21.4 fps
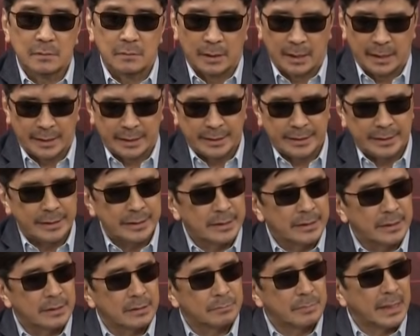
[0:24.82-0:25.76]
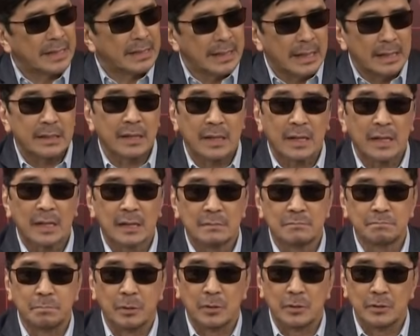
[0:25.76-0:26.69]
ay
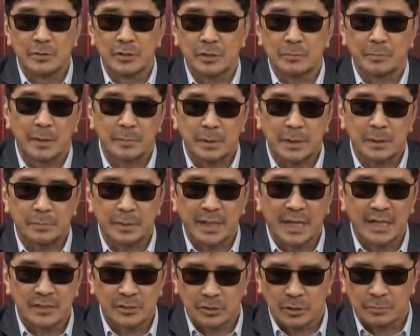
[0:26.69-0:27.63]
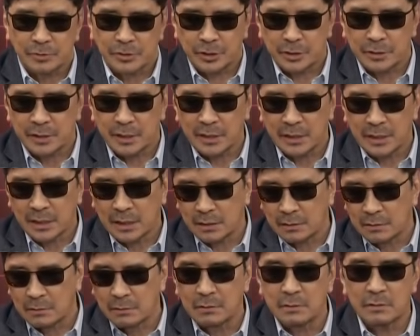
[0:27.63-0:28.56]
mailalaang pondo at magbibigay ng subsidiya
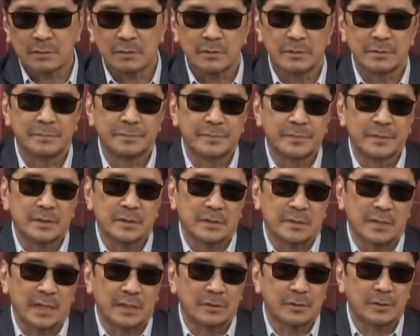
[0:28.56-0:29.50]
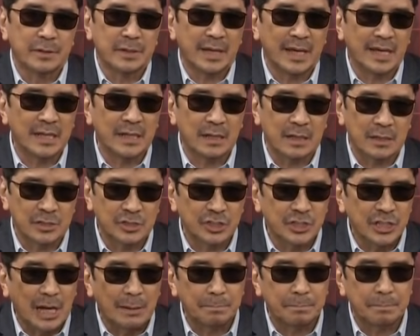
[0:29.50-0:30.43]
or yan ho'y eh, uh,
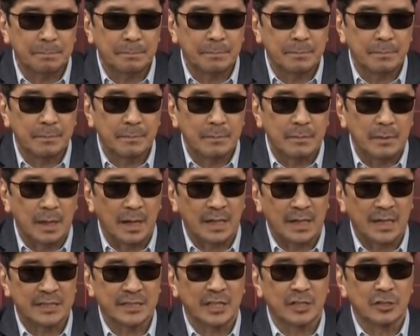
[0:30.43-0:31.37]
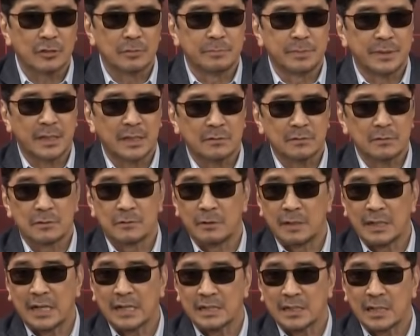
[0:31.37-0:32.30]
SAP ang ating gobyerno,
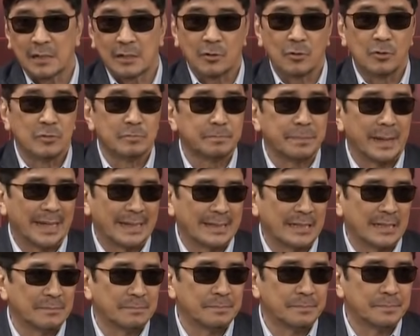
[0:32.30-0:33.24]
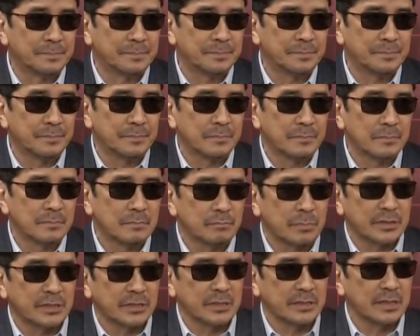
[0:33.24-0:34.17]
wala raw hong pera.
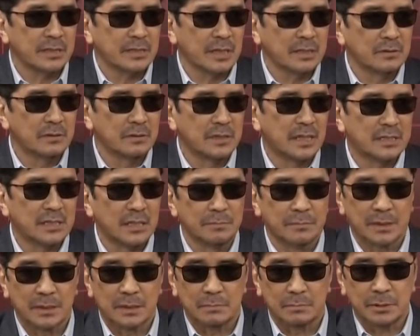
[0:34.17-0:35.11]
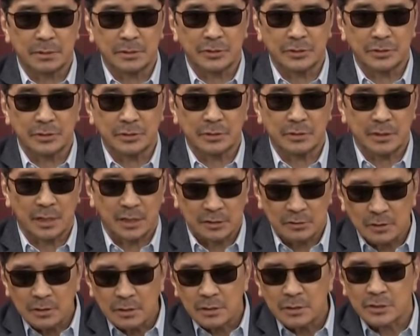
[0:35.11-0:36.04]
Pag ho natin mga boss,
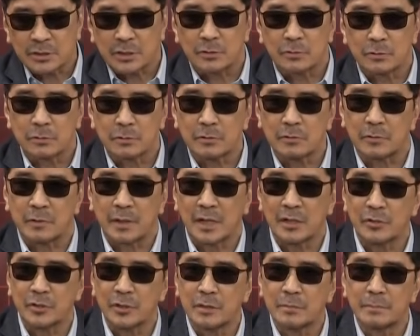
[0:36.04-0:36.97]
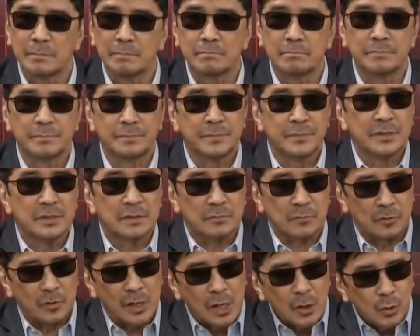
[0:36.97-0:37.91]
ito ay siguro kung ako'y,
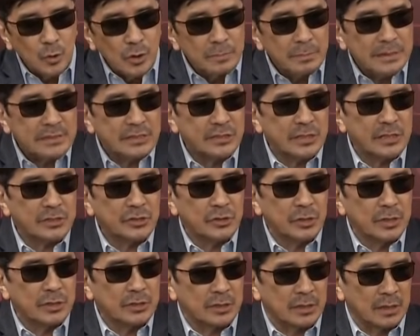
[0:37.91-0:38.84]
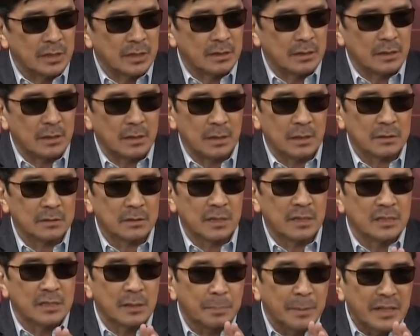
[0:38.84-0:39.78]
kung ako'y magsasalita at
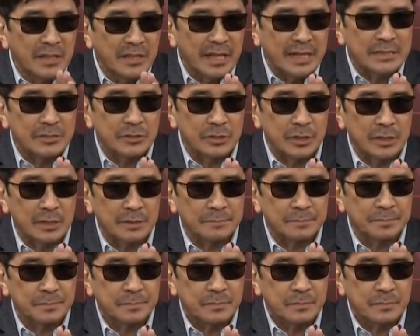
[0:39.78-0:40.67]
independente,